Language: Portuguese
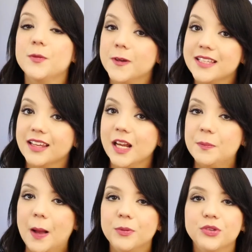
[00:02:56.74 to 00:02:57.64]
Depois daquele
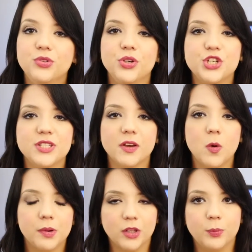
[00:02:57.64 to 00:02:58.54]
papo do Twitch ser
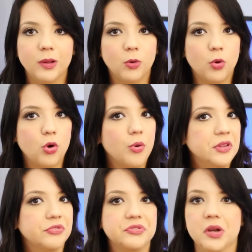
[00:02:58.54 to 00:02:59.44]
comprado pelo Google e
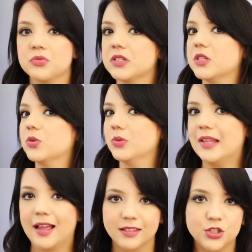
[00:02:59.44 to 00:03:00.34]
no final não ter sido
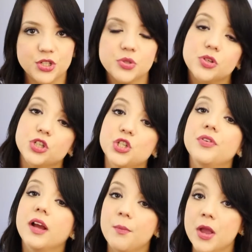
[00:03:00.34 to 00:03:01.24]
nada disso, a gente
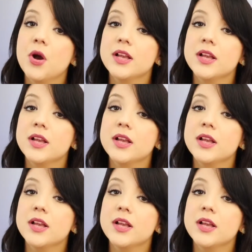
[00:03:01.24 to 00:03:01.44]
fica meio